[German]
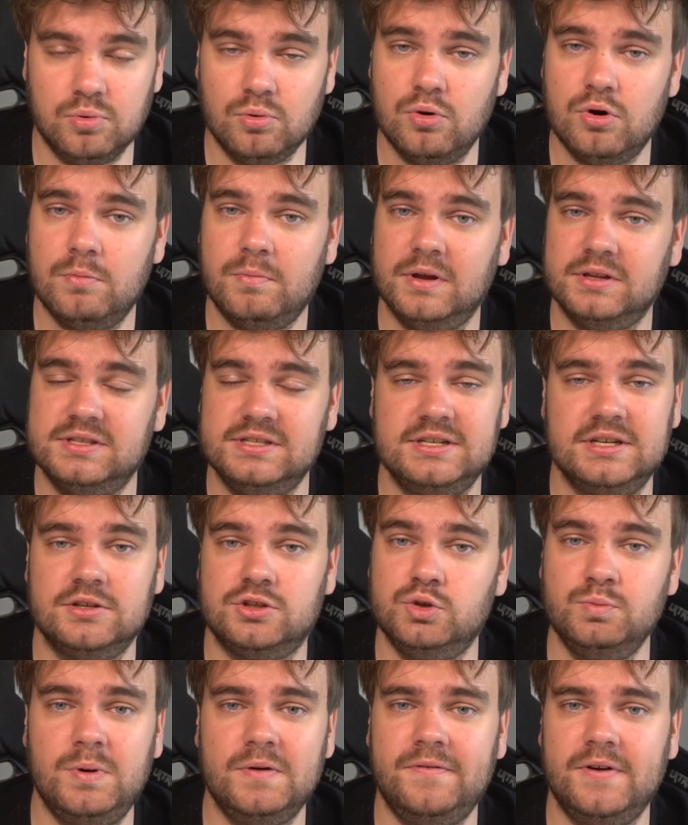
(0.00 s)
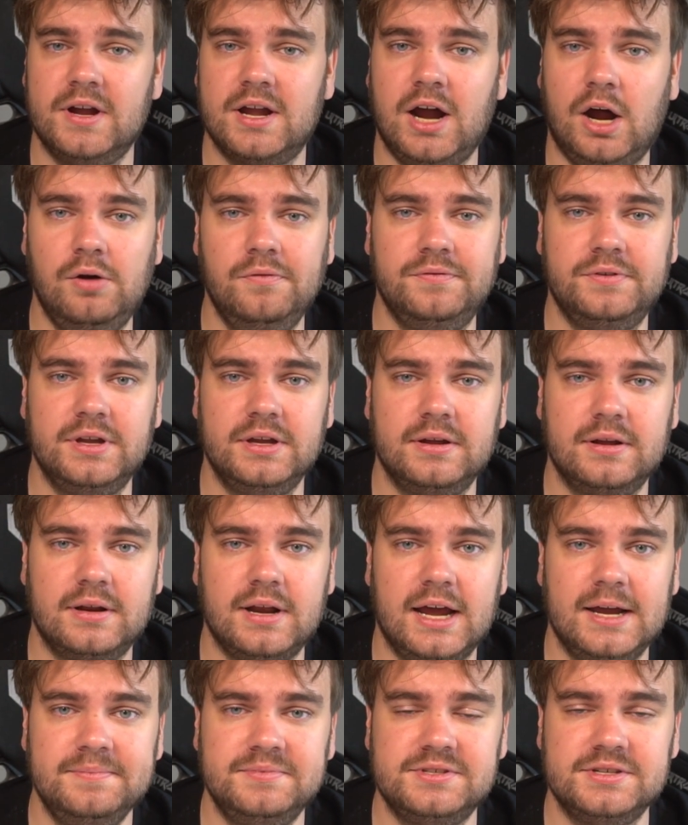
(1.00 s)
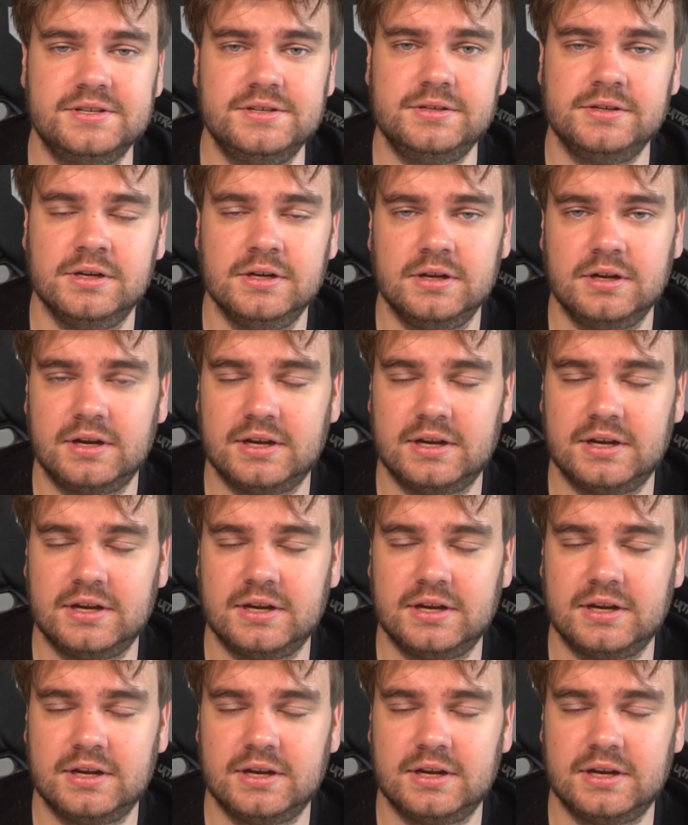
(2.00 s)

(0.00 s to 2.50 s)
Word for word: Bochum hat sich ja super verkauft gegen Leipzig,